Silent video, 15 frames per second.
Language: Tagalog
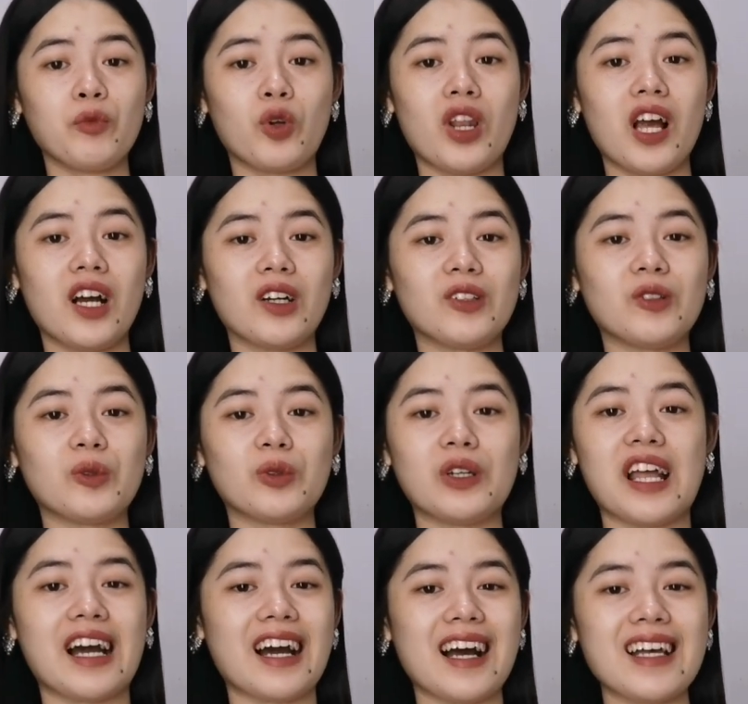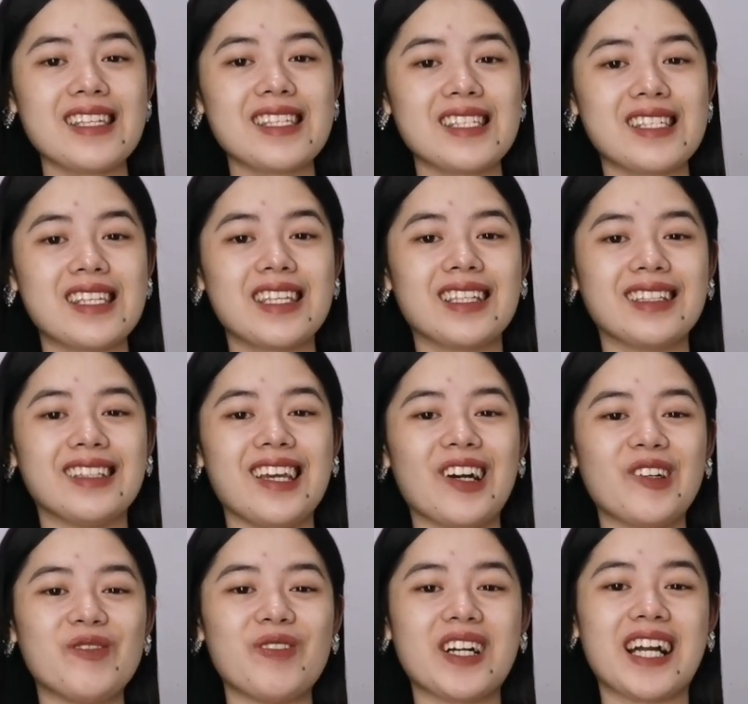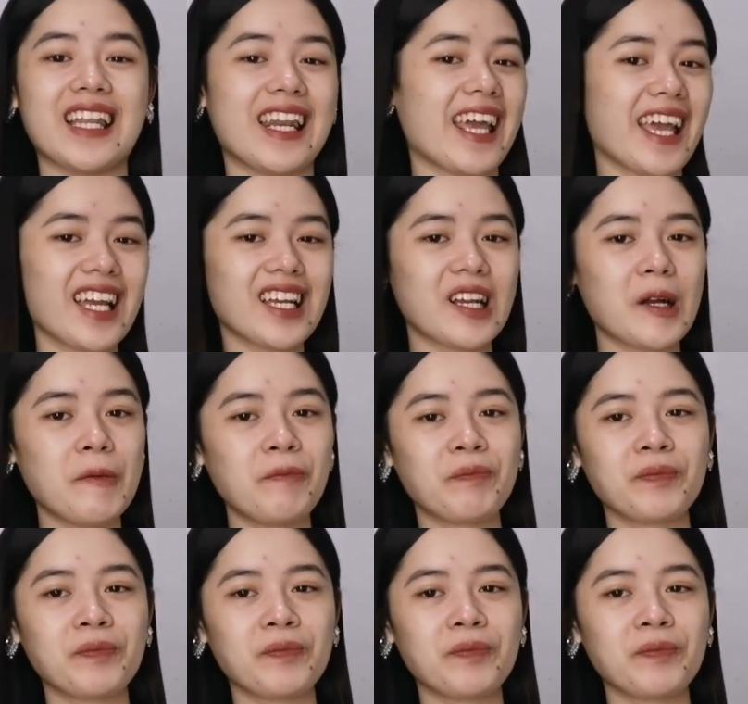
wala akong lakas, hindi ako magaling.